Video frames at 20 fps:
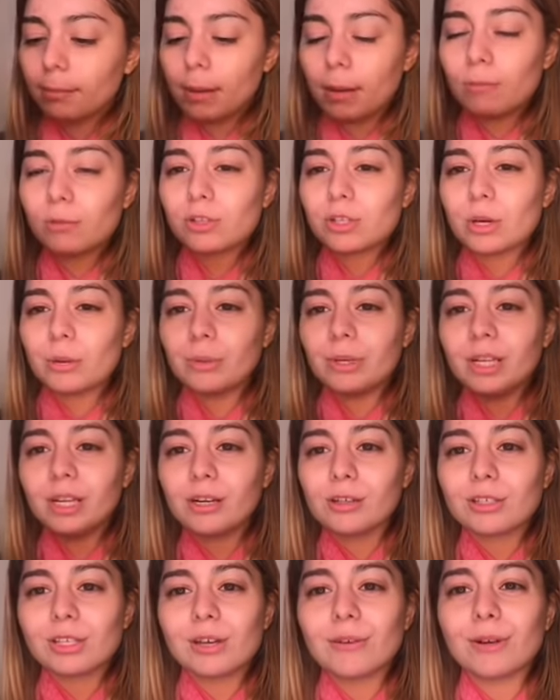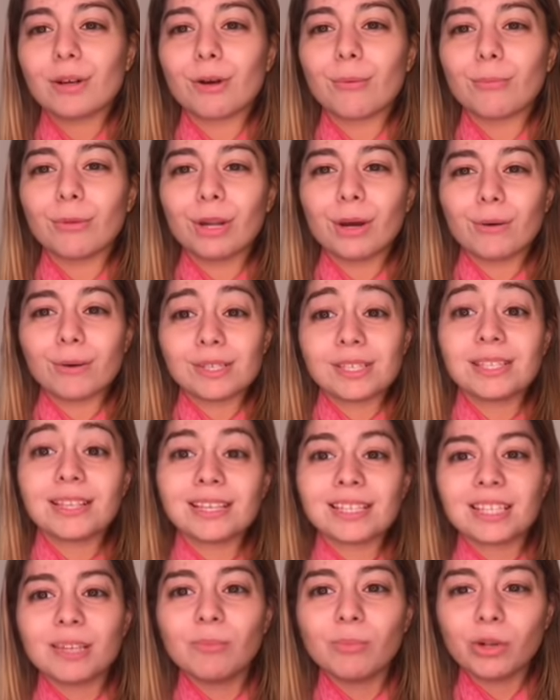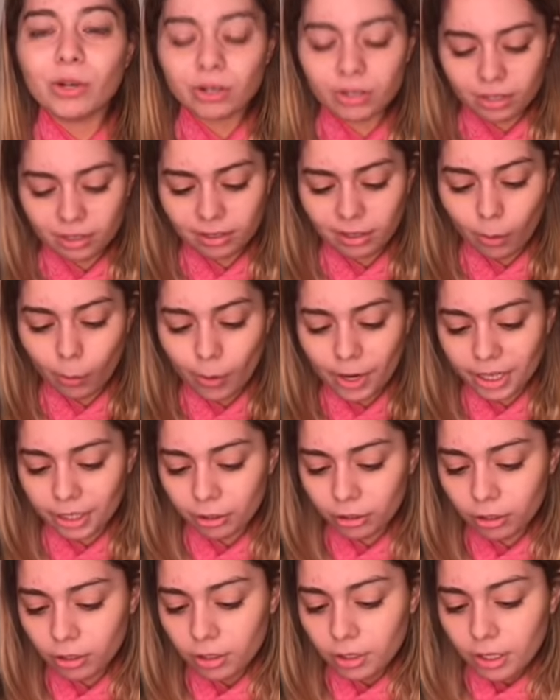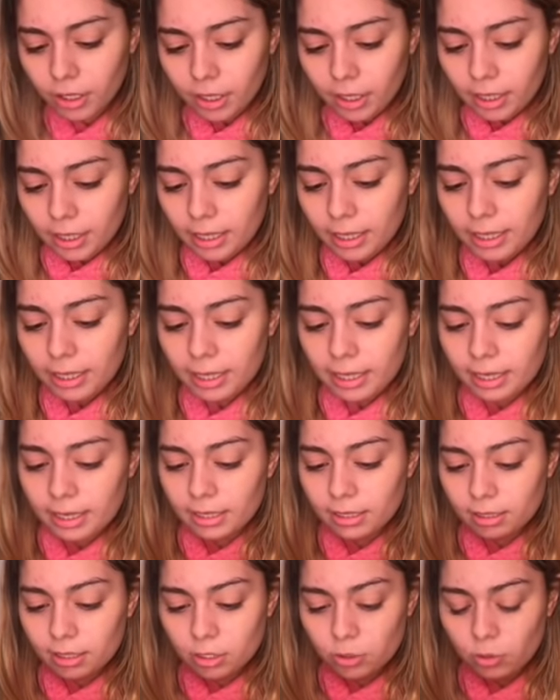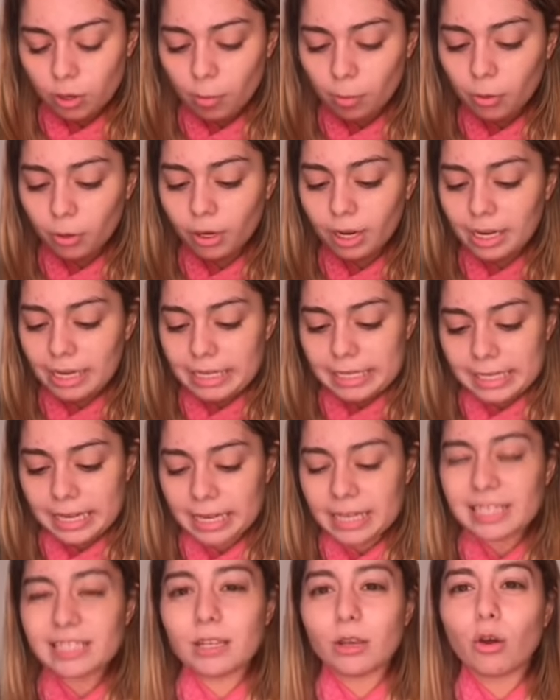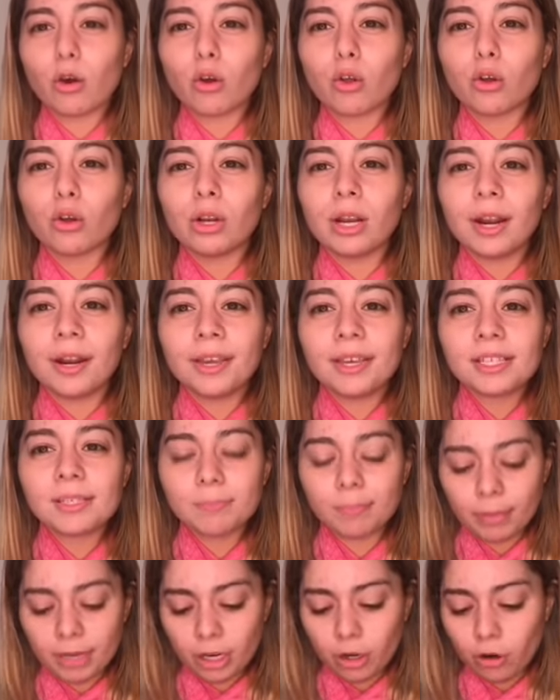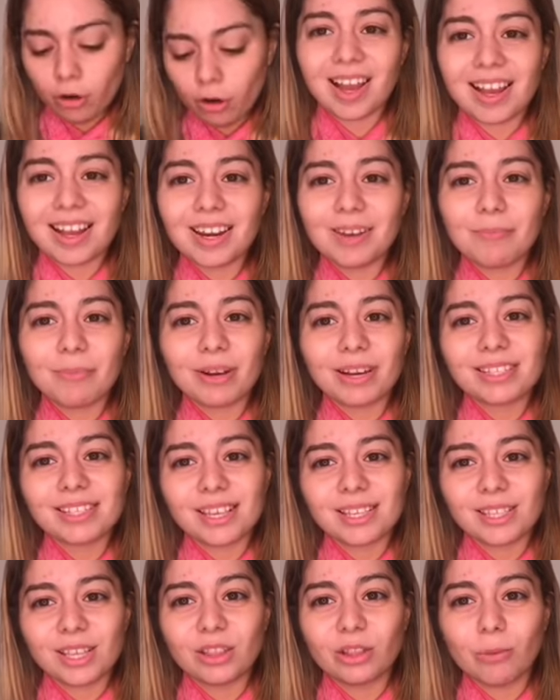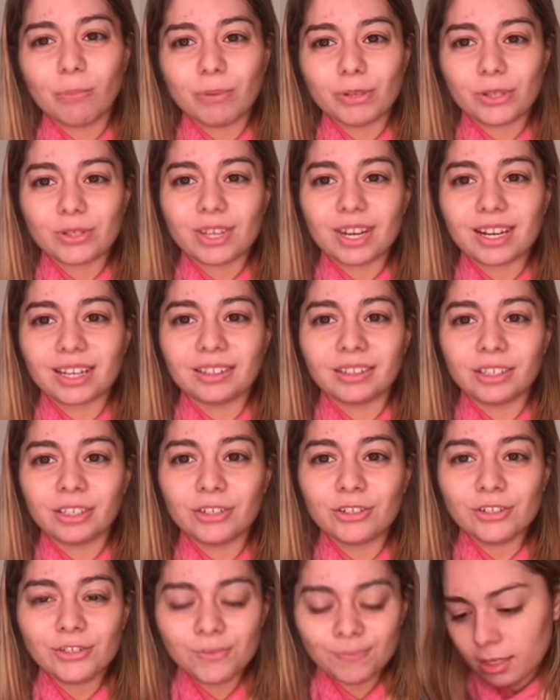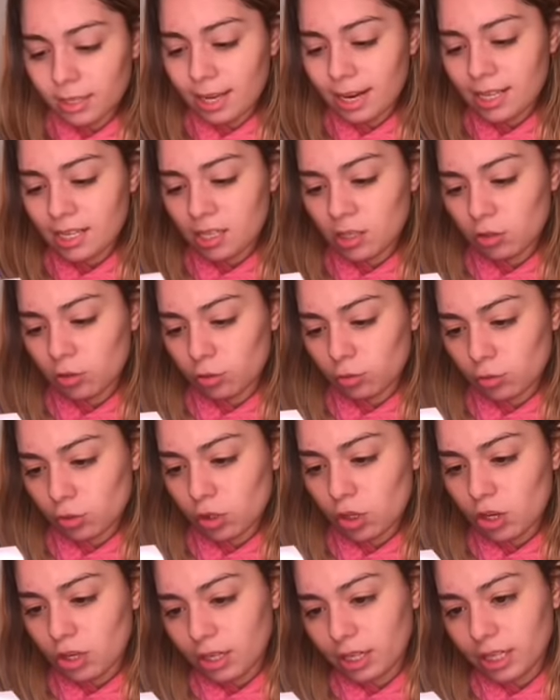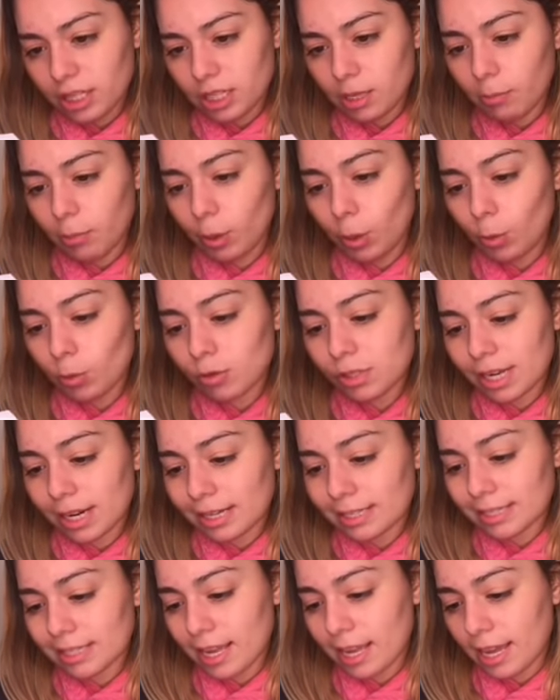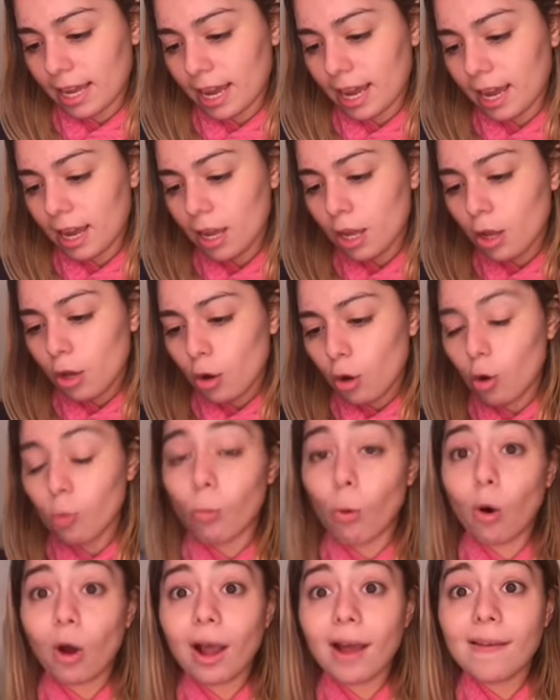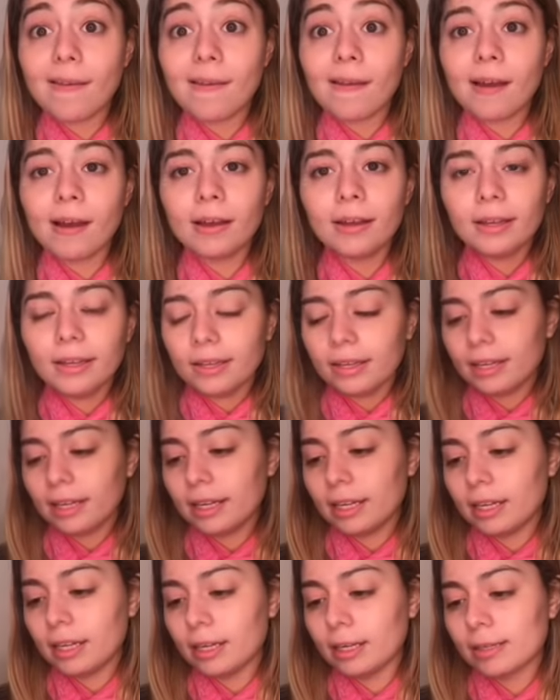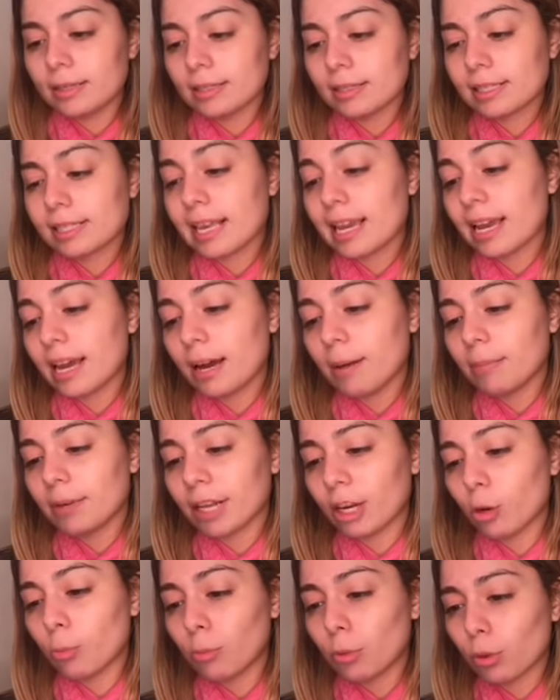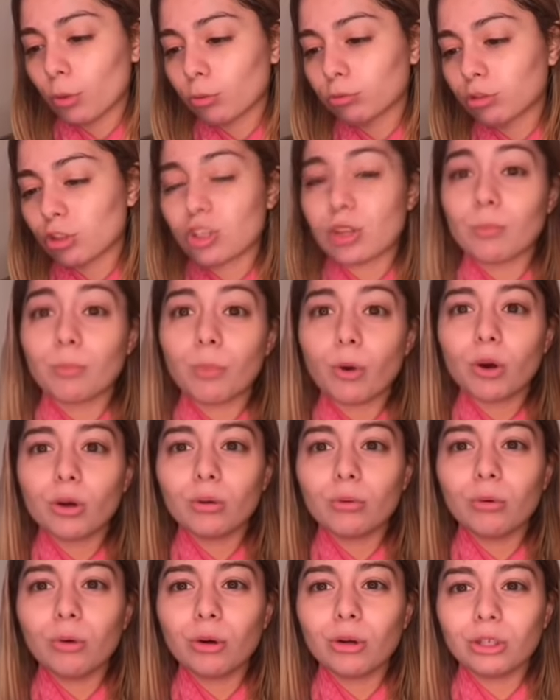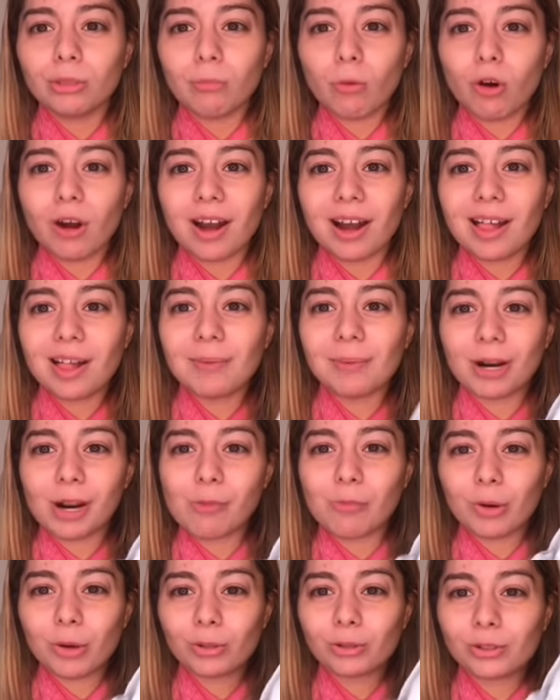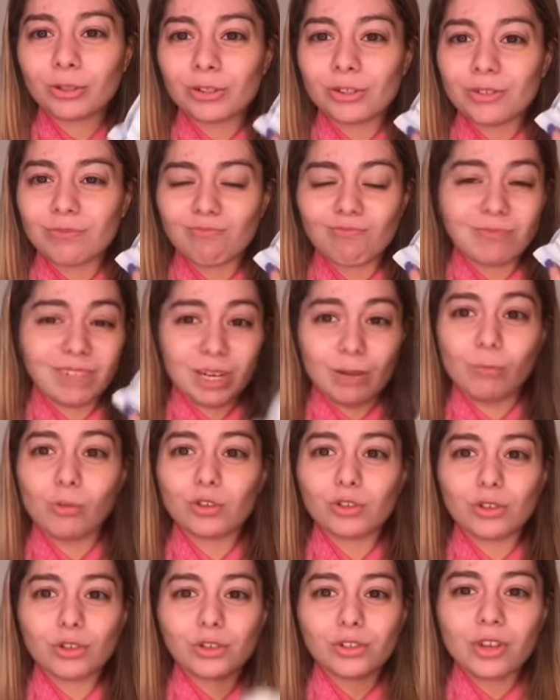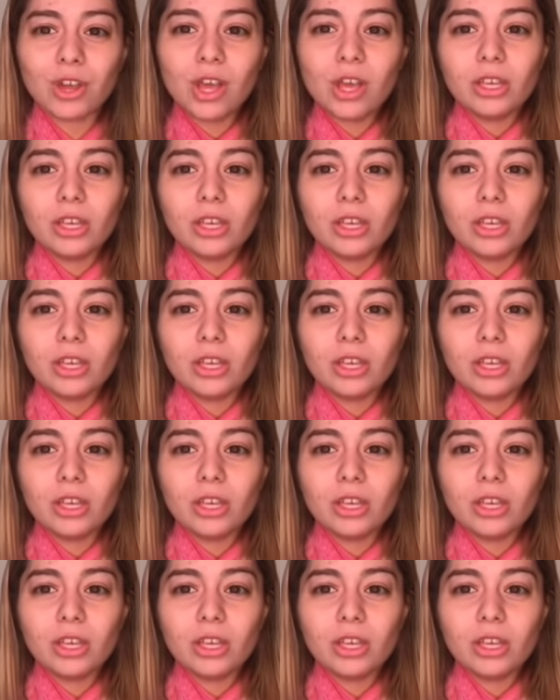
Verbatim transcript: Vamos a abrirlo, se abre como una bolsita Ziploc, está bueno. Eh, es una esponja que sale 5 dólares, pero acá la pagué 600 pesos argentinos. Ya las instrucciones que se puede usar seca o mojada, eh, seca para los productos en polvo y mojada para los productos cremosos.